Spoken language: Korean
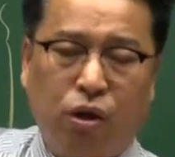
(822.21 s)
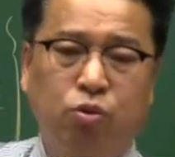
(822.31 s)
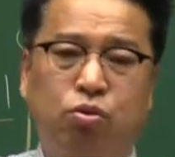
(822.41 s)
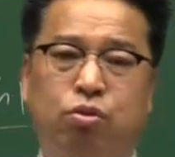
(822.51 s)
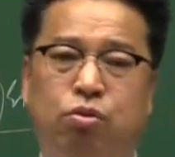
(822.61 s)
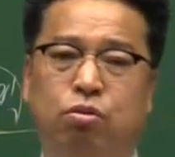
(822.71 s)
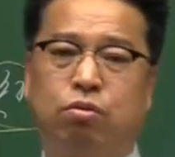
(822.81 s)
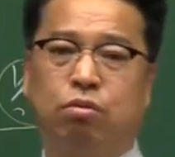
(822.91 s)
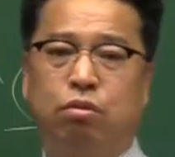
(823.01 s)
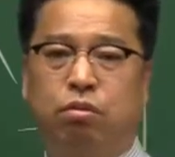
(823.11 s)
안
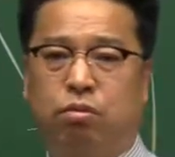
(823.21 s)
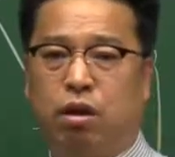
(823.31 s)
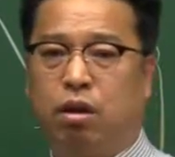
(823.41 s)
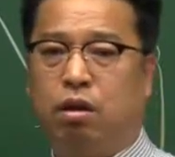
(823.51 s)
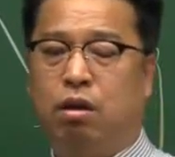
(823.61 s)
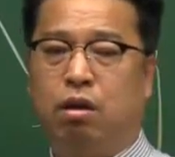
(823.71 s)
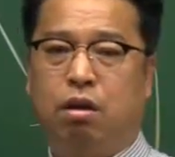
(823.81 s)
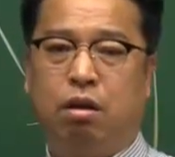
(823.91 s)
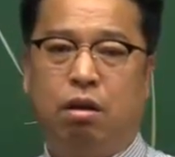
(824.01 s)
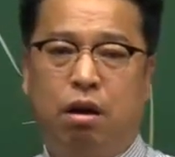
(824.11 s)
좋죠. 왜?
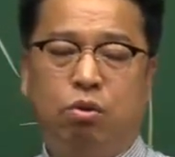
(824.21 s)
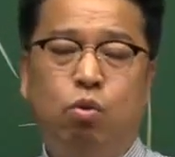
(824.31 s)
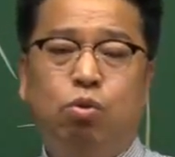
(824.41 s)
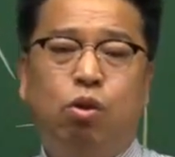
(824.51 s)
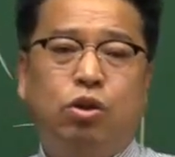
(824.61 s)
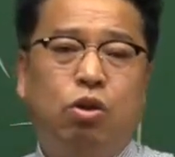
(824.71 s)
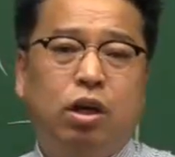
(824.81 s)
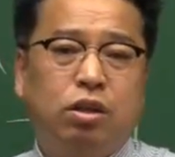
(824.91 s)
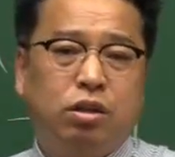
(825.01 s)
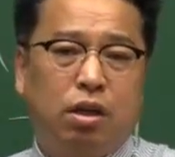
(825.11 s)
아, 용도가
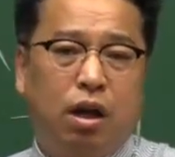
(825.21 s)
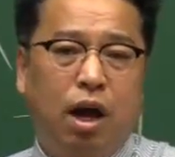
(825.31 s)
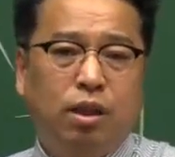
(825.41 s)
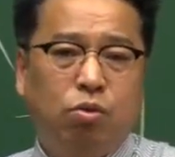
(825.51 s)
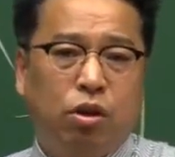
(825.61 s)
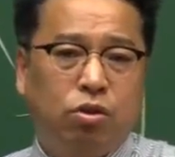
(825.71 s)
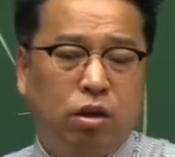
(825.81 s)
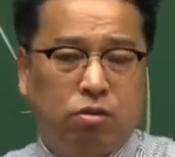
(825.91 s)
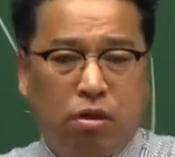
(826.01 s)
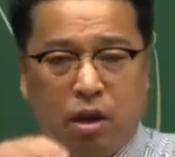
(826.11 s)
정해져 있잖아. 한도가
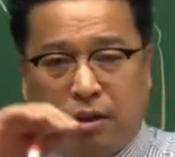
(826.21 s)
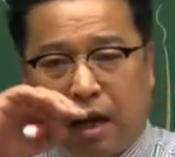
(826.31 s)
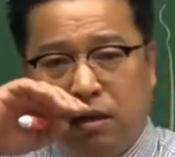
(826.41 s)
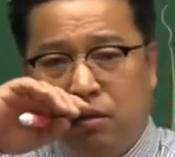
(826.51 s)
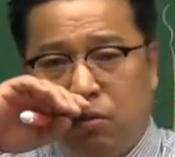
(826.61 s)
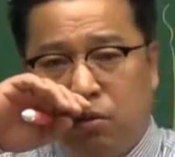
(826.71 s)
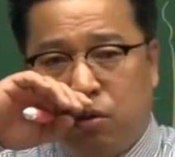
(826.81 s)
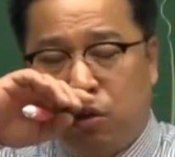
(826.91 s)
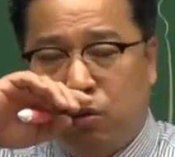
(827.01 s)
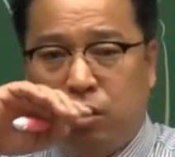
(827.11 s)
정해져서 다른
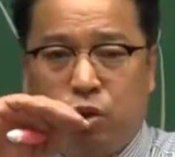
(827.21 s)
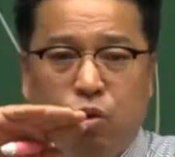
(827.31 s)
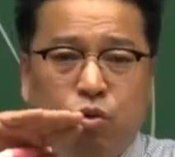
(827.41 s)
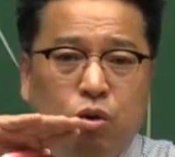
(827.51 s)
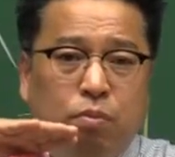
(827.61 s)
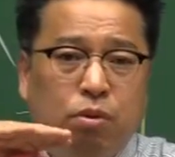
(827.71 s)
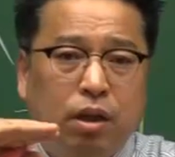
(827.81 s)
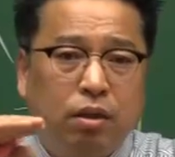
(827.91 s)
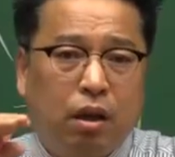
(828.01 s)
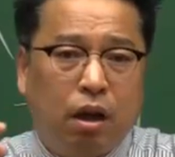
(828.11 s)
용도로 저, 전용을
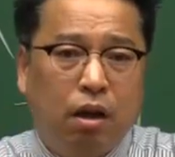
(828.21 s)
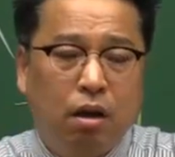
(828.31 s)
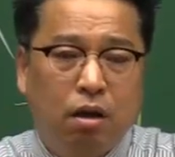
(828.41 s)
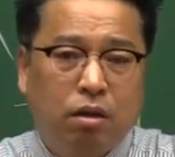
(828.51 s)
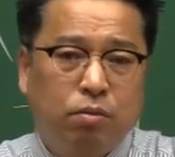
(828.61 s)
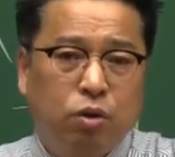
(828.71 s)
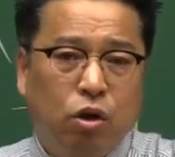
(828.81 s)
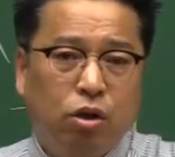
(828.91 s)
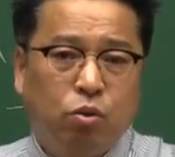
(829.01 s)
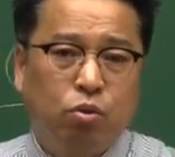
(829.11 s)
못한데 그러면
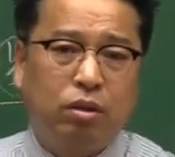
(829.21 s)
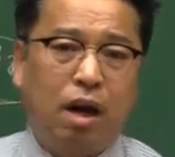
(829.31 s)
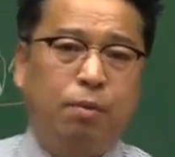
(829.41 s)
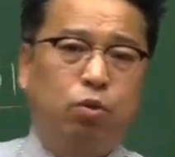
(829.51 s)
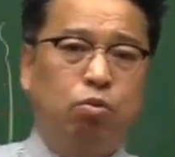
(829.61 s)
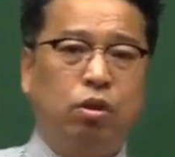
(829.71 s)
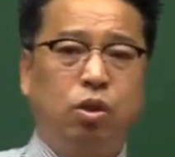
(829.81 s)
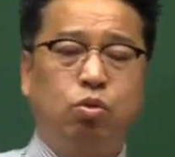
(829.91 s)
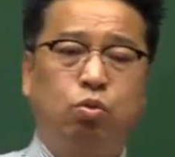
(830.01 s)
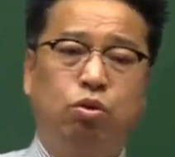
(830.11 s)
여기서 돈은 남아 도는데
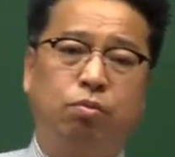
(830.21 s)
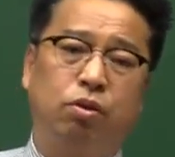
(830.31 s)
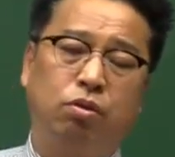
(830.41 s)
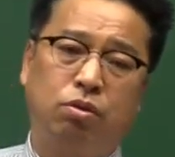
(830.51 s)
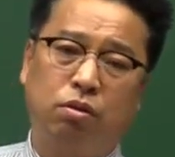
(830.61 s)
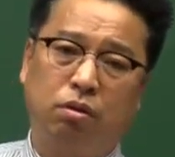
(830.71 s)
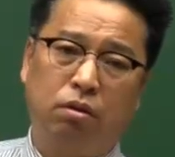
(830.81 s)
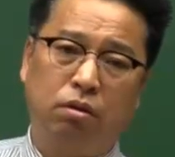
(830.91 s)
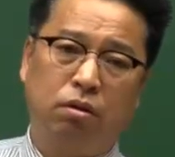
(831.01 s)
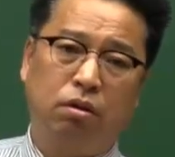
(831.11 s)
이쪽에 돈이 없는 거죠.
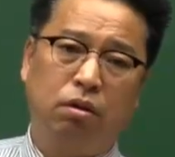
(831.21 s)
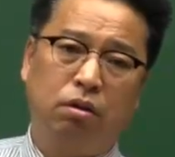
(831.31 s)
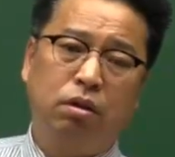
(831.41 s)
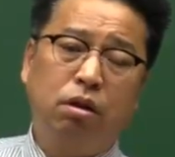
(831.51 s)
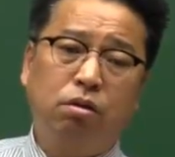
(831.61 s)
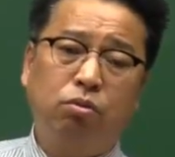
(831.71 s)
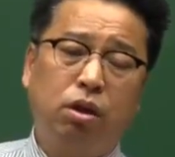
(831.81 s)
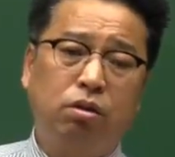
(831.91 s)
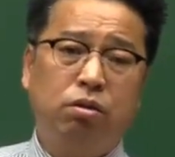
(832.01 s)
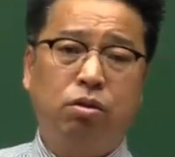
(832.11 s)
그래 이런 거
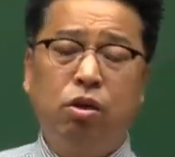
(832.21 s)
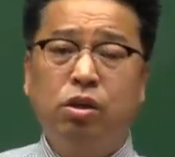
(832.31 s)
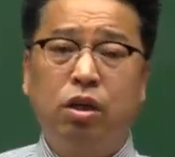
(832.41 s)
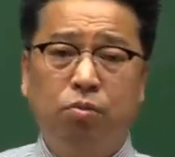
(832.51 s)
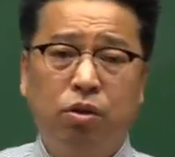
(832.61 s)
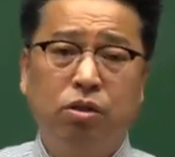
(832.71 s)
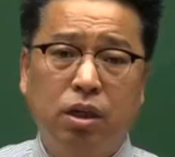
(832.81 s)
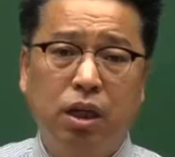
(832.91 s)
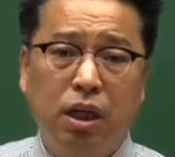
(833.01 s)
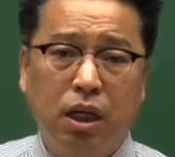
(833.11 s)
똑같은 거죠. 현찰이 없는
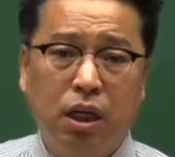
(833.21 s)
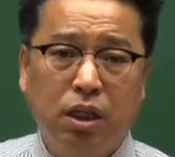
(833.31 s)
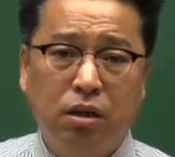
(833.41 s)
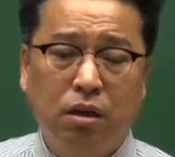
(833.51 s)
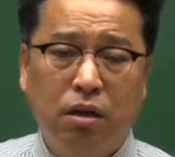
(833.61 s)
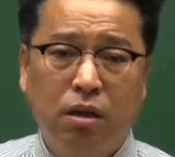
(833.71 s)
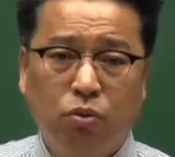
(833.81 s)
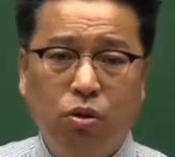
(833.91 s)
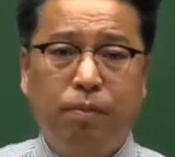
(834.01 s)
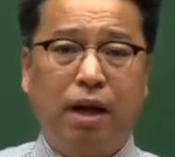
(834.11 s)
현찰이. 그죠?
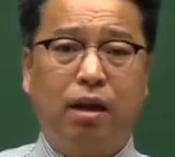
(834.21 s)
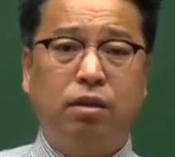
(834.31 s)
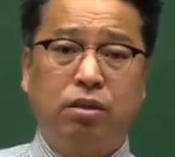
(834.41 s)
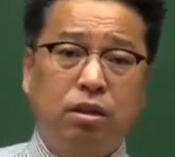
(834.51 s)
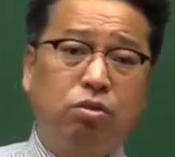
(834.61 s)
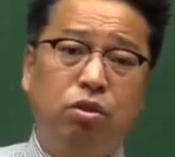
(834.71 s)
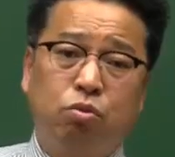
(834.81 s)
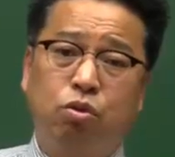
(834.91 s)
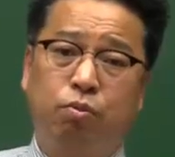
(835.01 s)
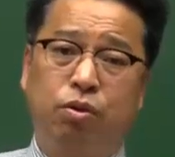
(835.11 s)
돈이 많아. 근데
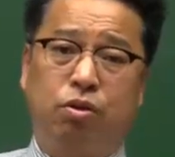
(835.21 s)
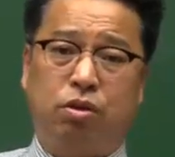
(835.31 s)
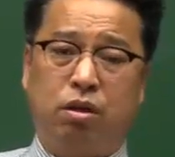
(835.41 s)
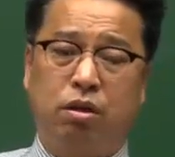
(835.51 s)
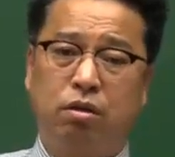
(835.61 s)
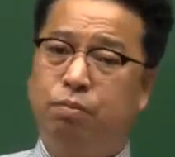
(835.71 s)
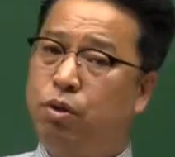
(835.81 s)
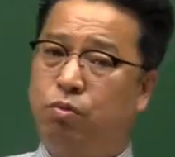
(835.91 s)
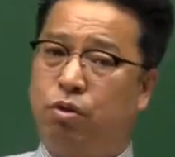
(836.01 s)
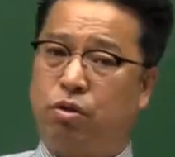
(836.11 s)
쓸데없는 돈이 없는 거지. 그럼
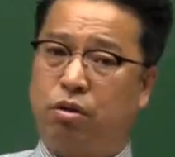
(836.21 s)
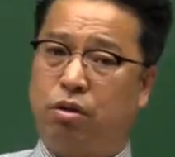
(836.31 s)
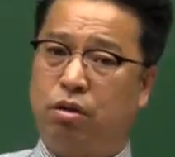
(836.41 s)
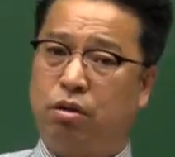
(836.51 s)
필요 없는 거죠.